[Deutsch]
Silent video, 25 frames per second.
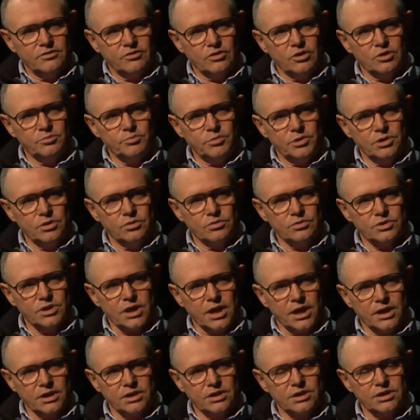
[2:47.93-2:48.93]

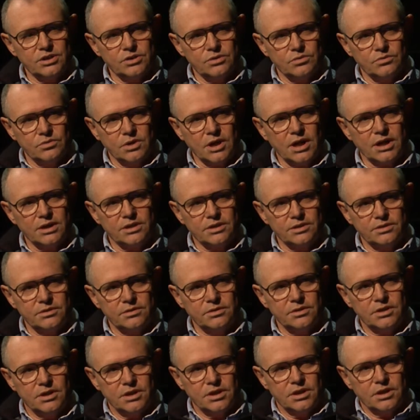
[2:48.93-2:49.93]
Fortbildungseinrichtungen
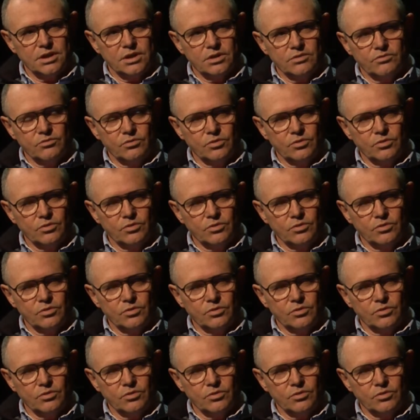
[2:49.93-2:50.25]
hatten, okay.